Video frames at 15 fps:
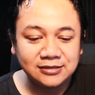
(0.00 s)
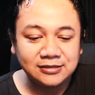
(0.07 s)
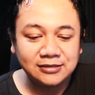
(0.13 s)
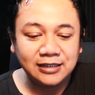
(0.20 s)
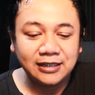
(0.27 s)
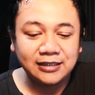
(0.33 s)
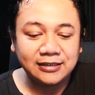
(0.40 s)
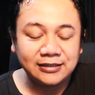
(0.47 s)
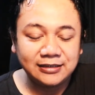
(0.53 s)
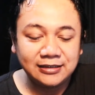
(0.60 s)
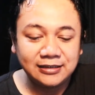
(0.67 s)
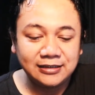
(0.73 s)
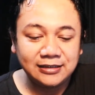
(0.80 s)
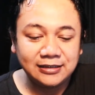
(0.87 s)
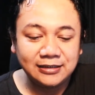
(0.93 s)

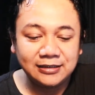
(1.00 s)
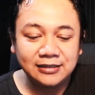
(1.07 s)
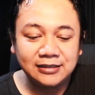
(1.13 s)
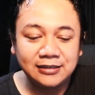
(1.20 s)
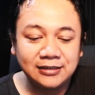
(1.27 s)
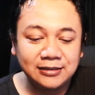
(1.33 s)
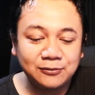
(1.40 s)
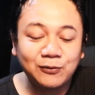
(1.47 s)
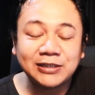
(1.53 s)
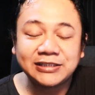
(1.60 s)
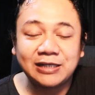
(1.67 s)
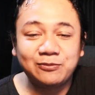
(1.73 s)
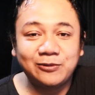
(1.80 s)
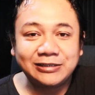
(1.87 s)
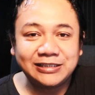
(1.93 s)
dari
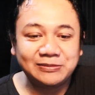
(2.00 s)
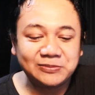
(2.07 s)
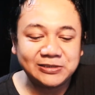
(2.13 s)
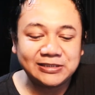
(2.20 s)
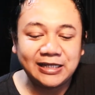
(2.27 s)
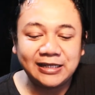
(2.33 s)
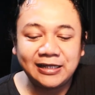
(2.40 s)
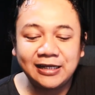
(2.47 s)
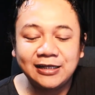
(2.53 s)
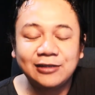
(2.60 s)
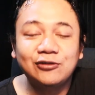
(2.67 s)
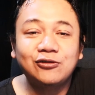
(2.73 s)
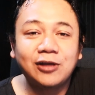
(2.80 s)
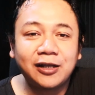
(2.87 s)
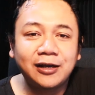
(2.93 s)
WhatsApp WhatsApp ke saya
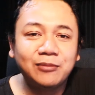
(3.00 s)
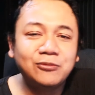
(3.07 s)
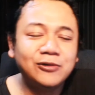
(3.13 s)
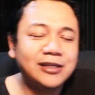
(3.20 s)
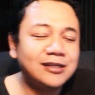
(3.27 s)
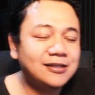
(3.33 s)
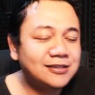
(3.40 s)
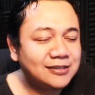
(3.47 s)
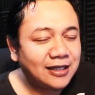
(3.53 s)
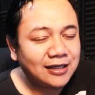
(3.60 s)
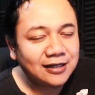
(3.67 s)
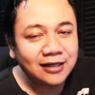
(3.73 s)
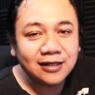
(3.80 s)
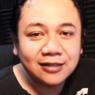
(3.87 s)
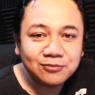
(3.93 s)
gitu karena mungkin
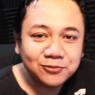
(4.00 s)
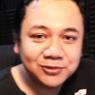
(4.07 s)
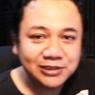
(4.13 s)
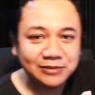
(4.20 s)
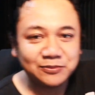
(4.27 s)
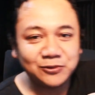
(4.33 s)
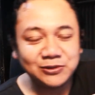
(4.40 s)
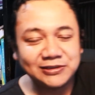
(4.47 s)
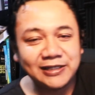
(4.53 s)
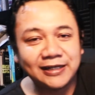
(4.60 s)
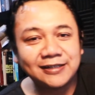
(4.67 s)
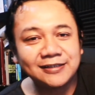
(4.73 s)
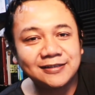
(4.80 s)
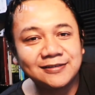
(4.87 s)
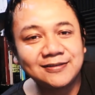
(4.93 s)
sekarang musim
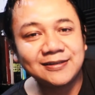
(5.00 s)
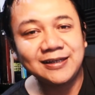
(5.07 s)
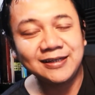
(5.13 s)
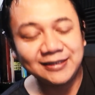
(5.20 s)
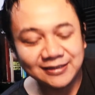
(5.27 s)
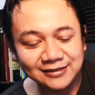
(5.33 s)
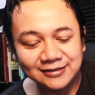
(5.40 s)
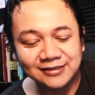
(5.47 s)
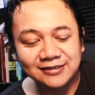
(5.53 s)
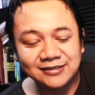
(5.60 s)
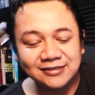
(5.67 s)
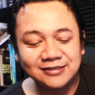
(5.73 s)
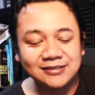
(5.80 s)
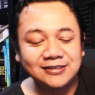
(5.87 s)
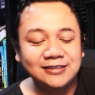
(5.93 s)
hujan gitu ya.
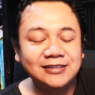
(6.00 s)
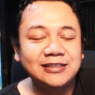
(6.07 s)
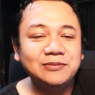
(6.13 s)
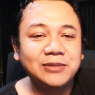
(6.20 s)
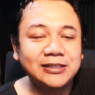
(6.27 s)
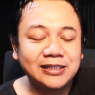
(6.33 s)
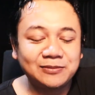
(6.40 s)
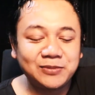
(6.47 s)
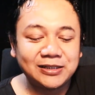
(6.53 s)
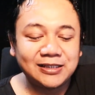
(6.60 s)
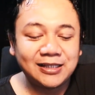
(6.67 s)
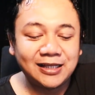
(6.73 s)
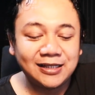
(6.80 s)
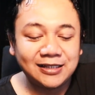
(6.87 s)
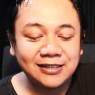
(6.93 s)
Ini banyak
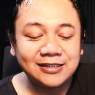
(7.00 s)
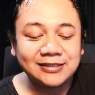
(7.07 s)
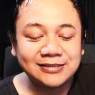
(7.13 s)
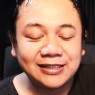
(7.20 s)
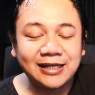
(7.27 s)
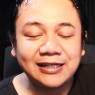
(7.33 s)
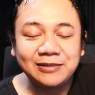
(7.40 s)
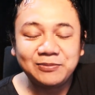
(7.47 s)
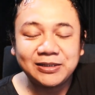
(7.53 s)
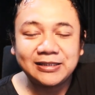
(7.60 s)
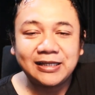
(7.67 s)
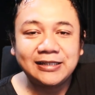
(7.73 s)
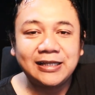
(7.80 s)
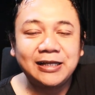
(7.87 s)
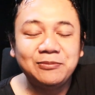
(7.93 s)
perta uh, sekali
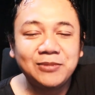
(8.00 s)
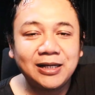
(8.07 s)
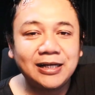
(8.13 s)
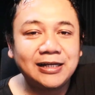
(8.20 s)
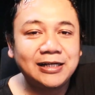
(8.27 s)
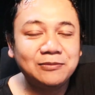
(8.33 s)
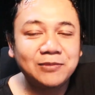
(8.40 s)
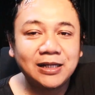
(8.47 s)
pertanyaan mengenai